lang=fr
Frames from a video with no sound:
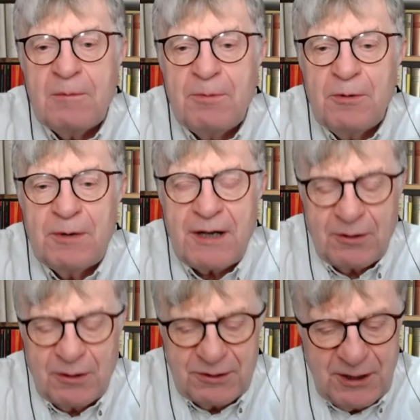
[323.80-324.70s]
un peu me
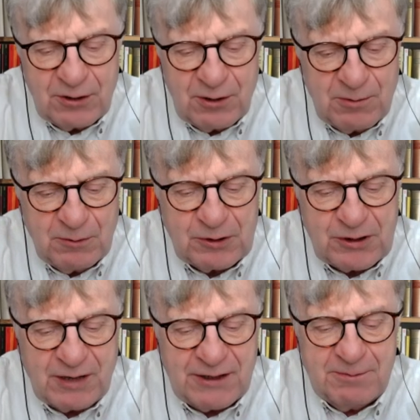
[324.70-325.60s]
raconter comment vous
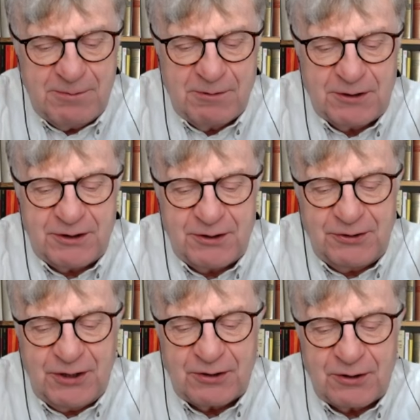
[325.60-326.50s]
travaillez pour votre
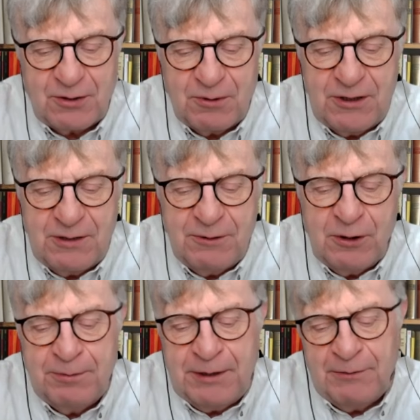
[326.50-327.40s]
site. Comment
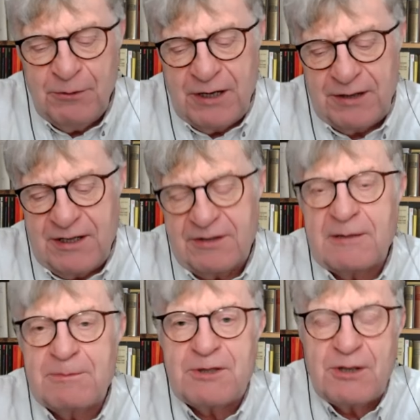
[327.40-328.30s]
développez-vous la
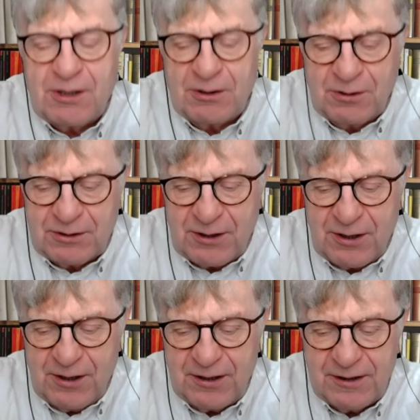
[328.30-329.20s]
description d'un
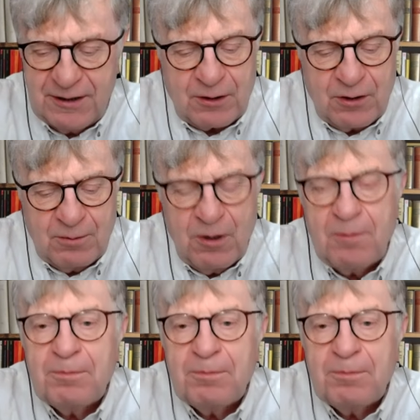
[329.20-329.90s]
auteur Comment